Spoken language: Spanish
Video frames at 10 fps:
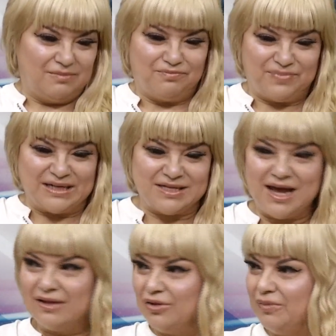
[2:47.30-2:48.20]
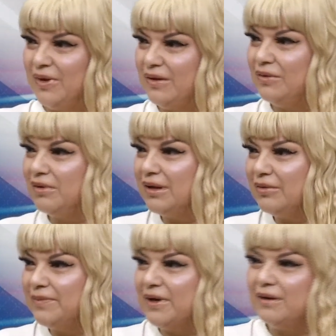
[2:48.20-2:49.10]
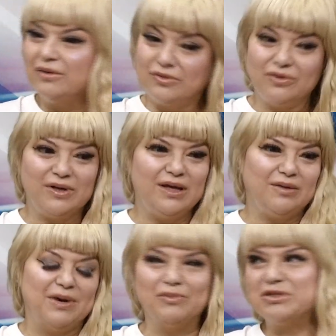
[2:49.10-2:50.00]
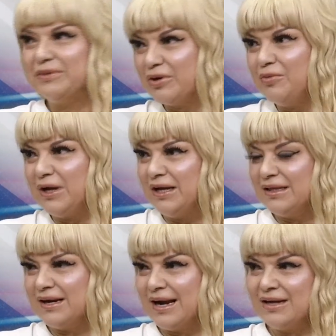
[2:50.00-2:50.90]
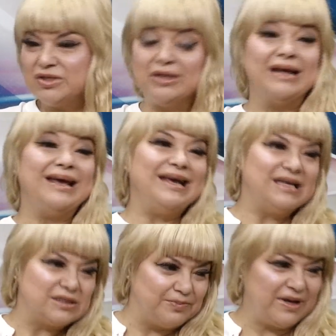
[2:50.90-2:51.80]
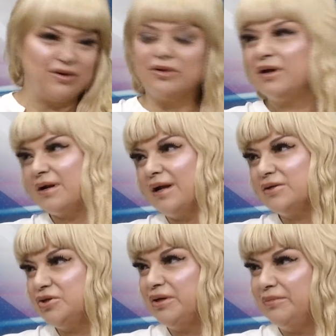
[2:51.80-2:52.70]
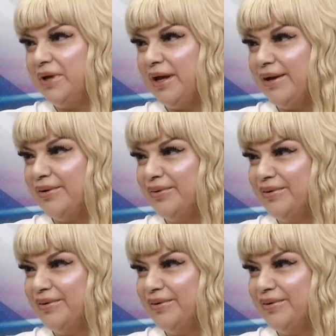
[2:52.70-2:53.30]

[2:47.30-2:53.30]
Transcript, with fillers: paseándome de un lado para el otro y vamos a ver cómo la gente reacciona. Espero que reaccionen bien, ¿no?